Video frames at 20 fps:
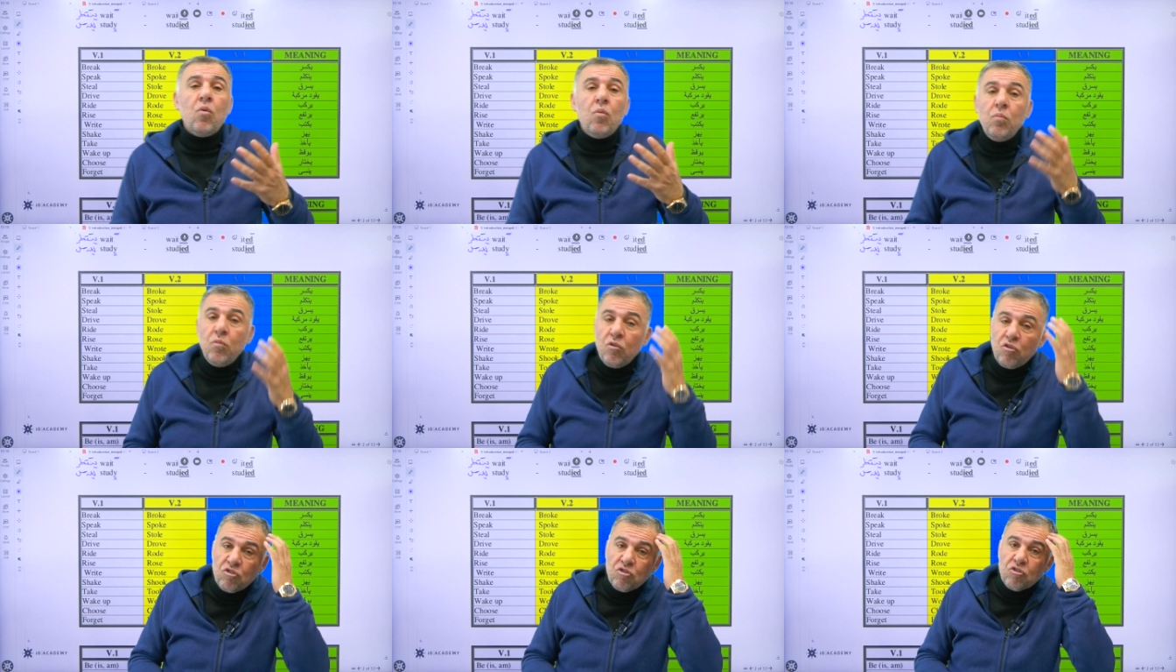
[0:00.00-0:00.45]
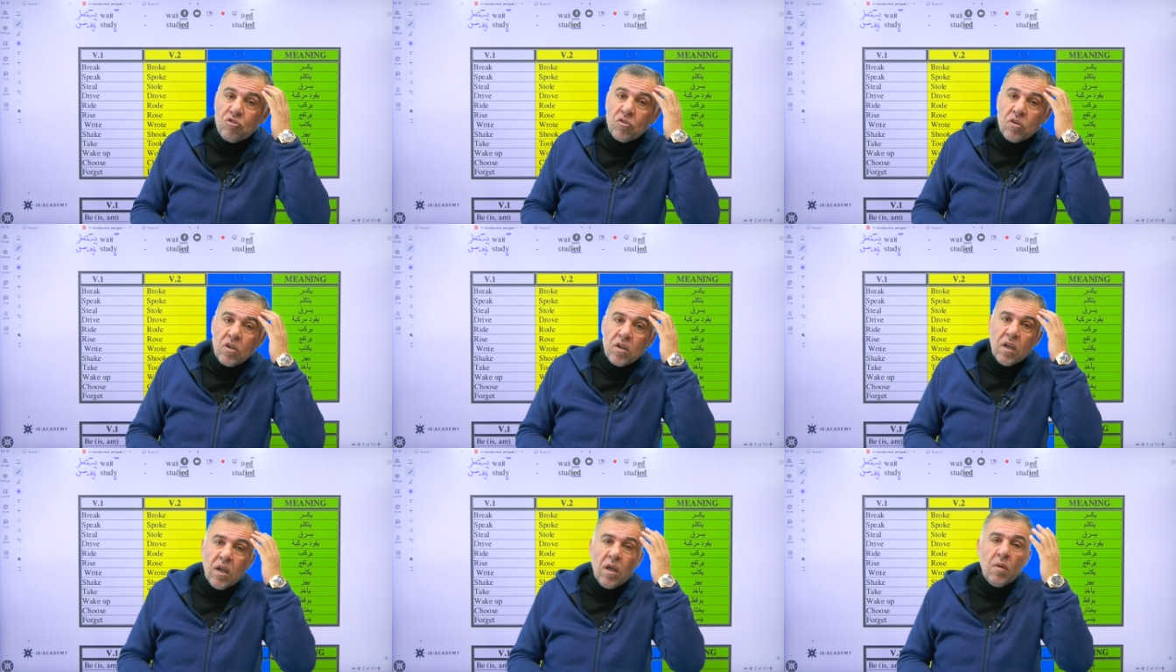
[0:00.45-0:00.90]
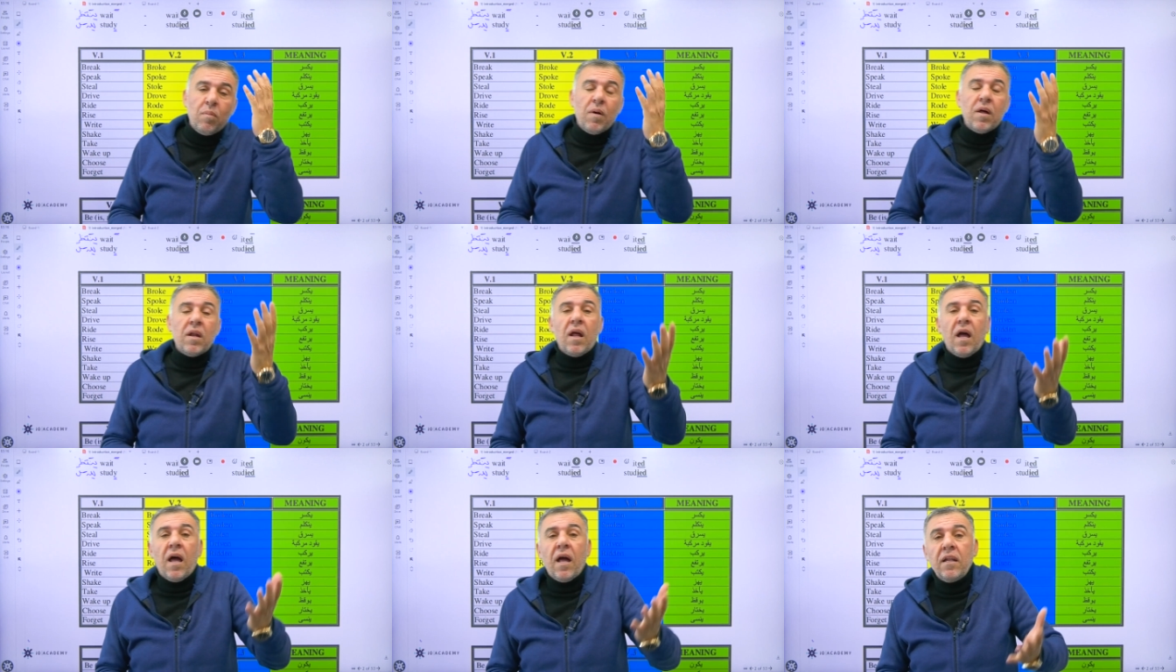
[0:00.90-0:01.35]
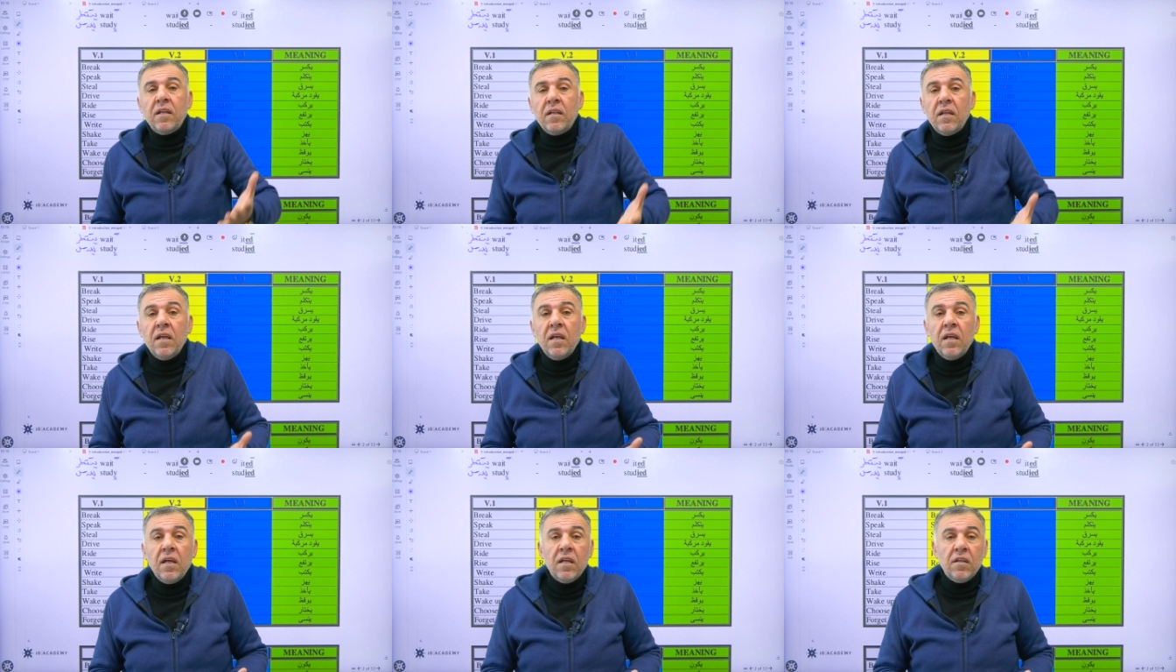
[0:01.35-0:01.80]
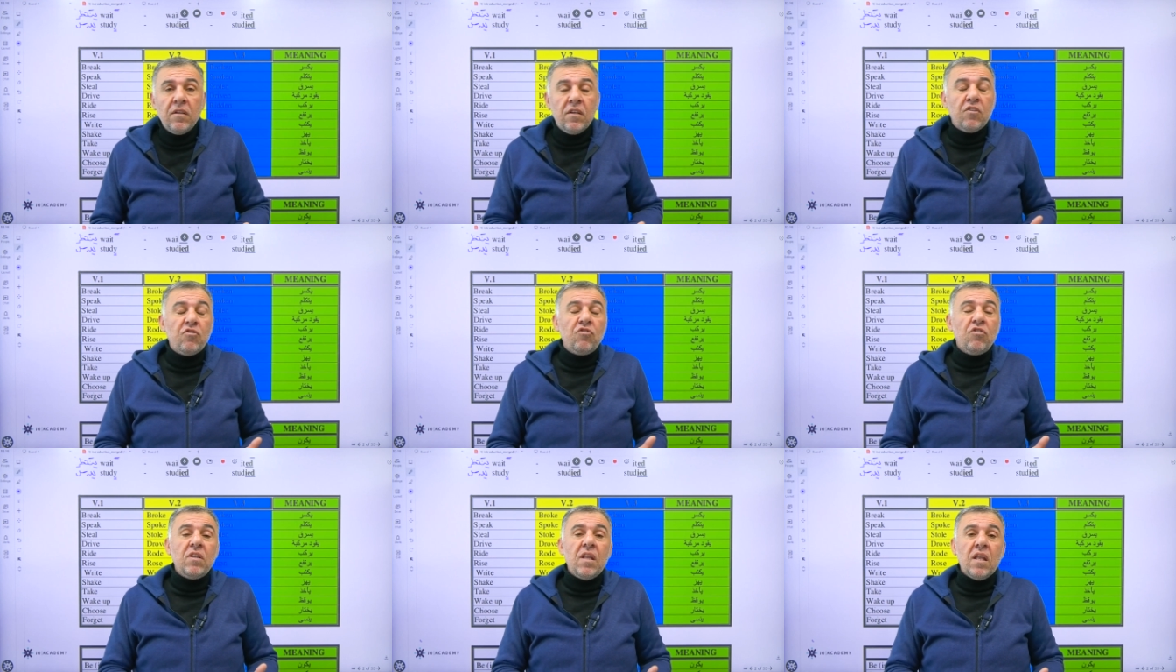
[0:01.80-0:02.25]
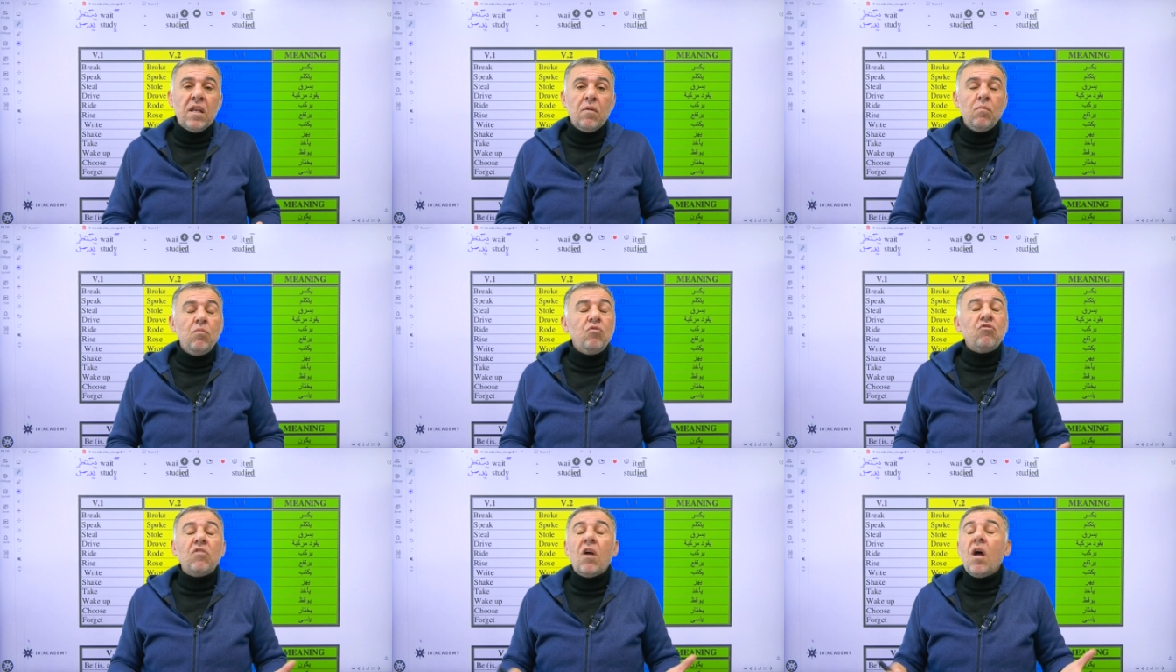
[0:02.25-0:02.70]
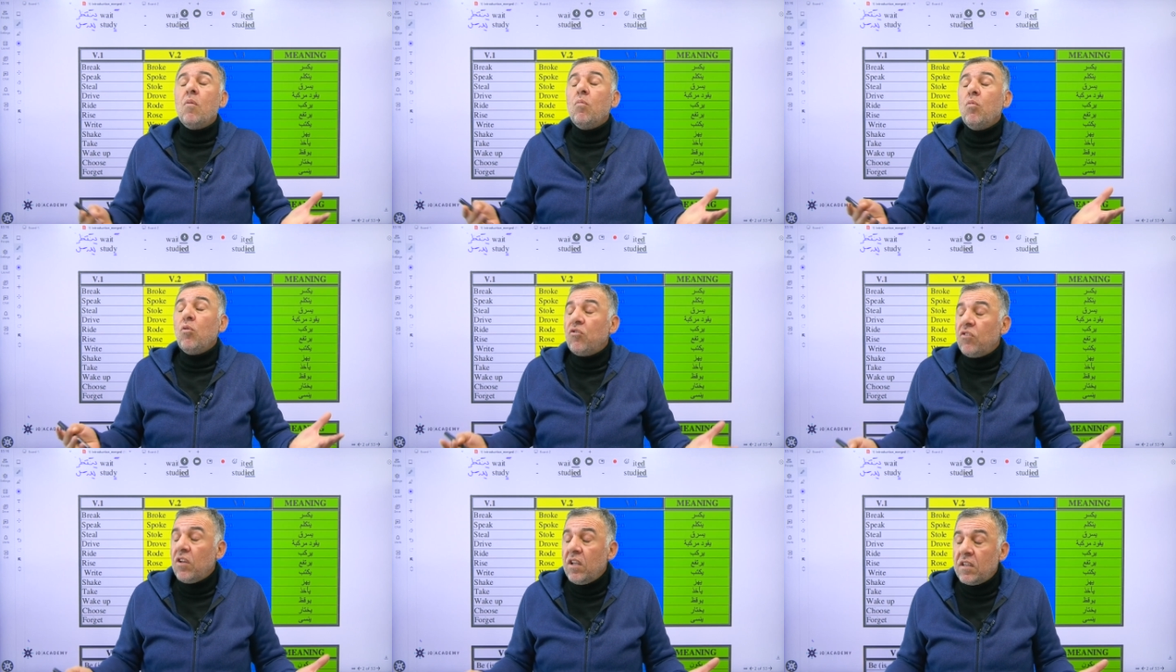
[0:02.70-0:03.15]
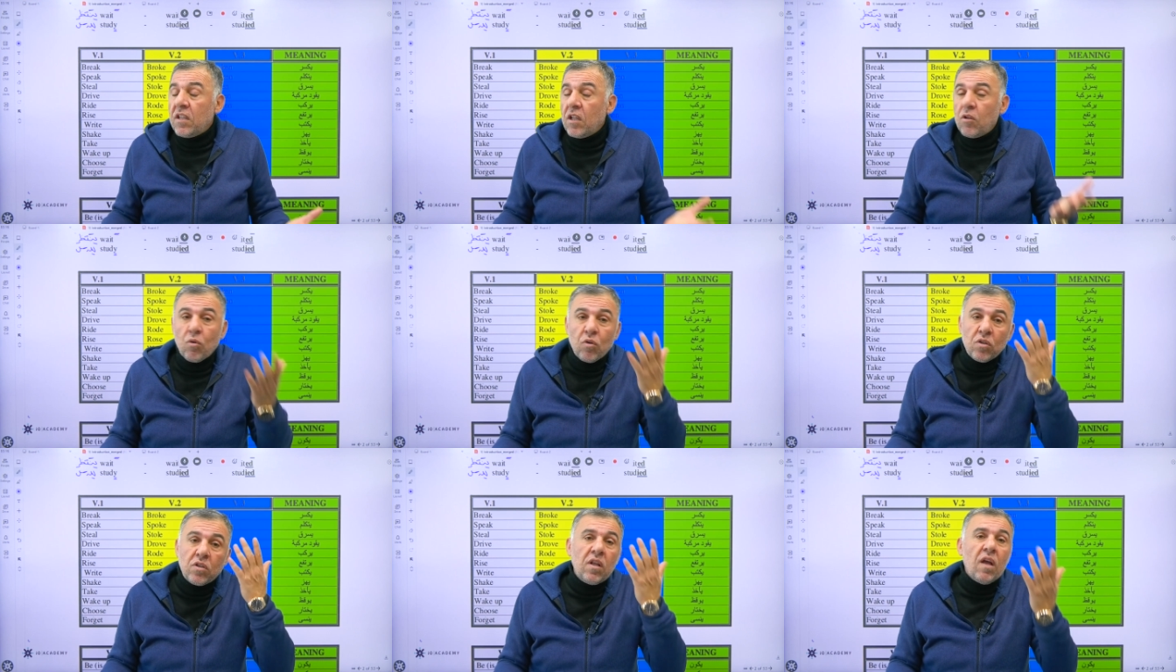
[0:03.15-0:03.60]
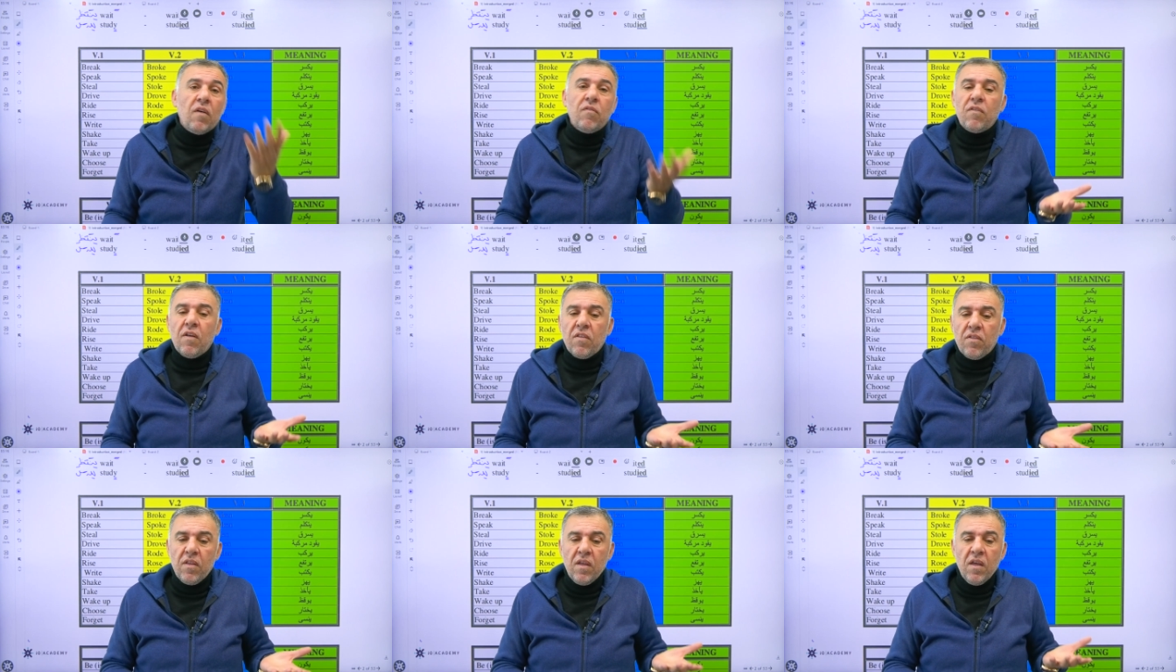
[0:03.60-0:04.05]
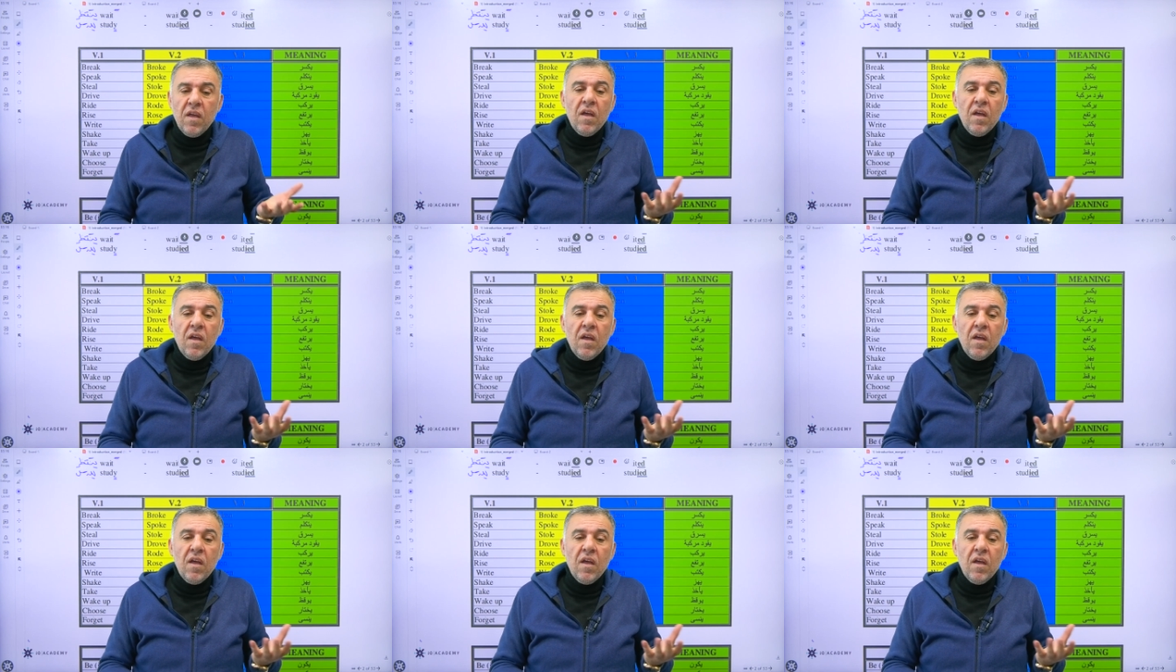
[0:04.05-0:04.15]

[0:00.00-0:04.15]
مش عباره عن ديكشنري مش قاموس انت تقعد تحفظ